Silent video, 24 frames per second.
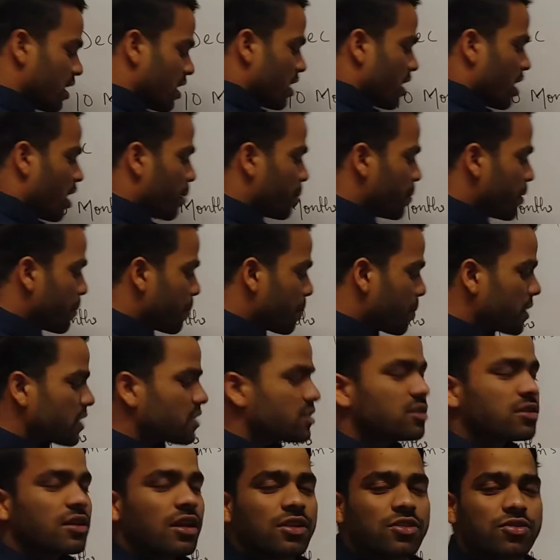के अपने
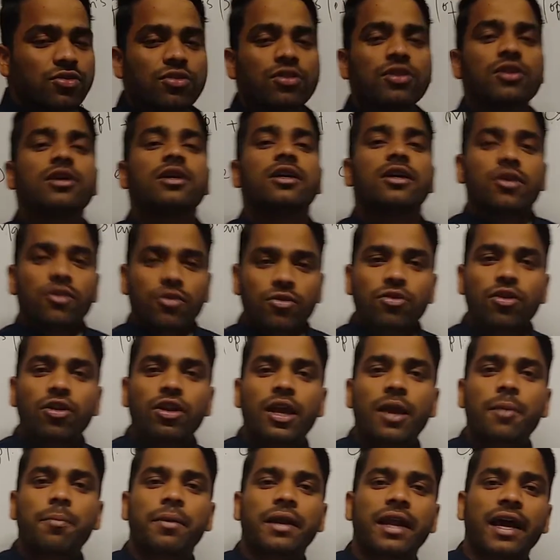पर्सनल जो
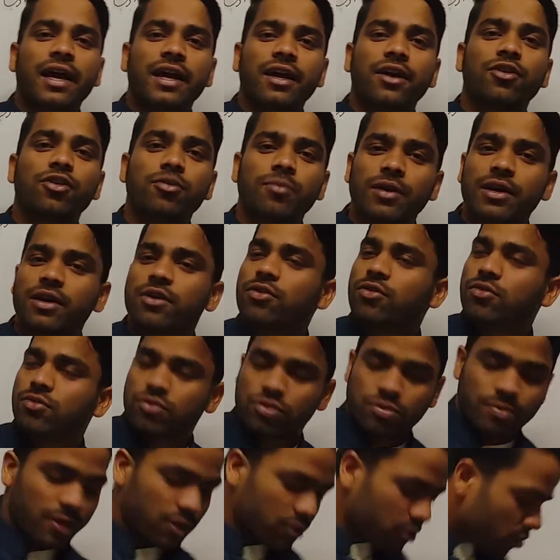उन्होंने ऐप बनाया है उनमें
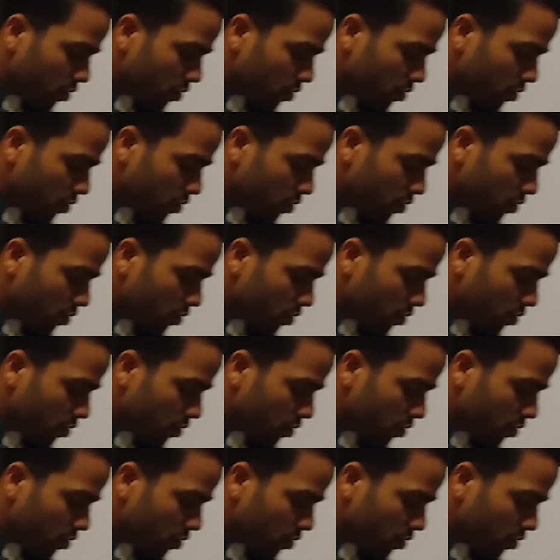उसमें